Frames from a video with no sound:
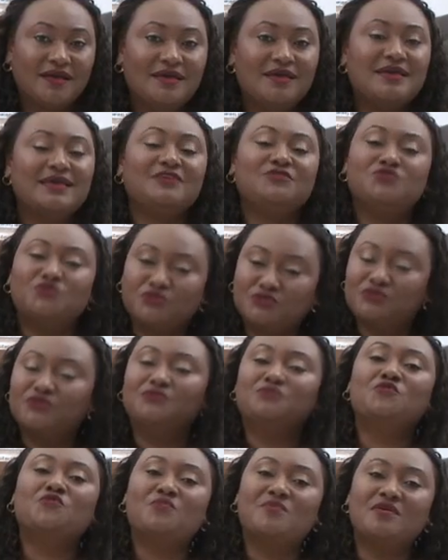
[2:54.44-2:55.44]
Et d'autres
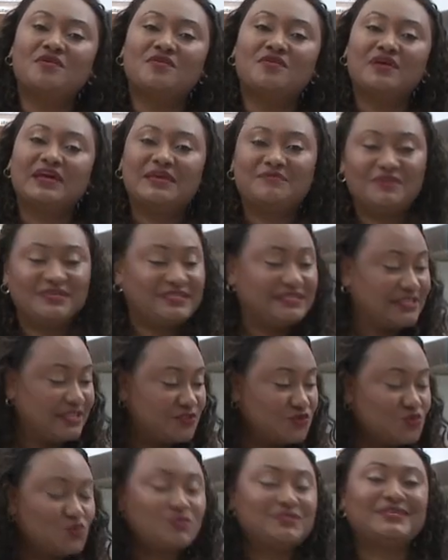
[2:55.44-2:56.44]
moments, eh bien, c'était
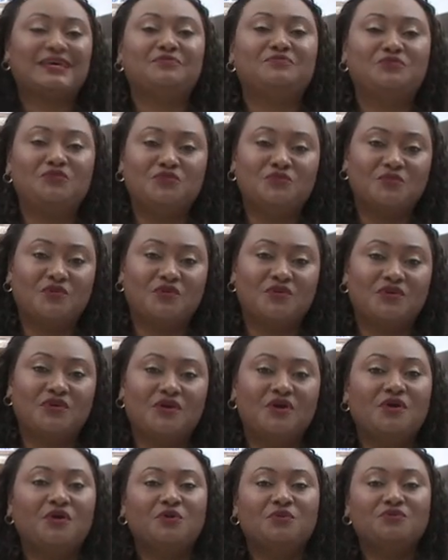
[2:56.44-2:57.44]
tout simplement
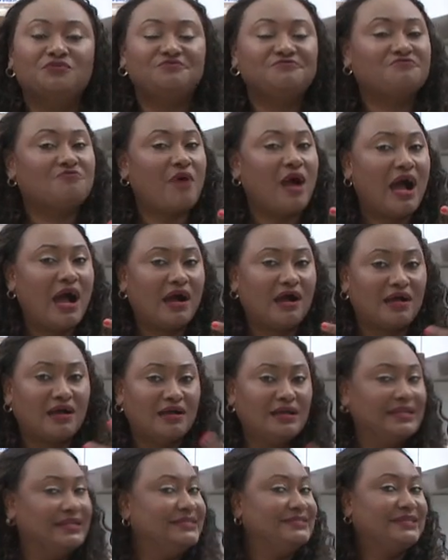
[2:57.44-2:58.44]
une foire
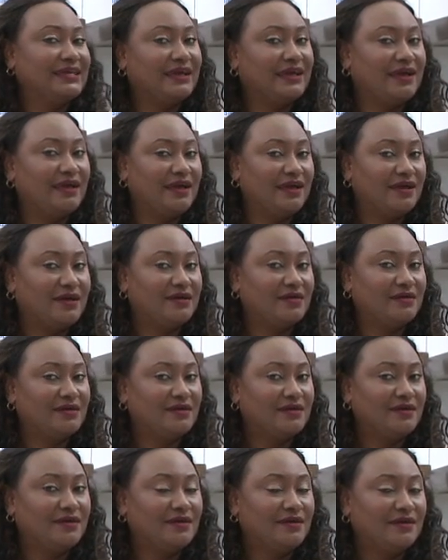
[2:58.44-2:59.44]
littéraire
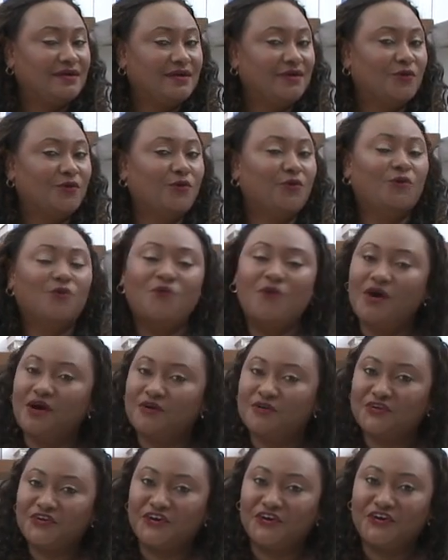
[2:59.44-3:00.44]
ou
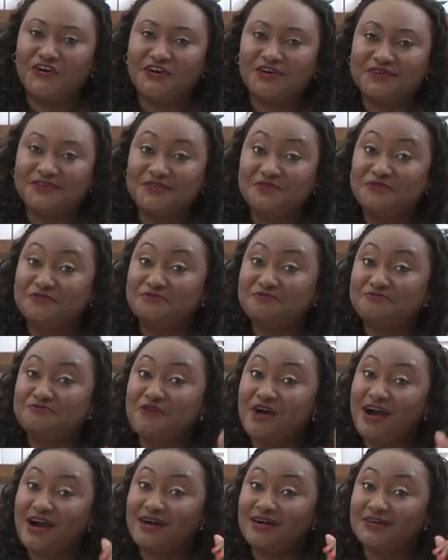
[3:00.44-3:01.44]
encore une
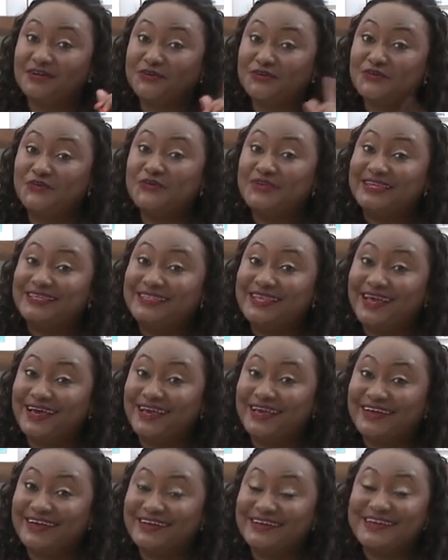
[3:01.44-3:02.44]
foire
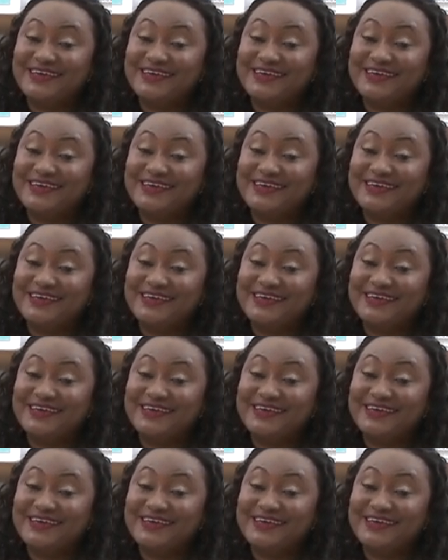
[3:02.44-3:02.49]
culinaire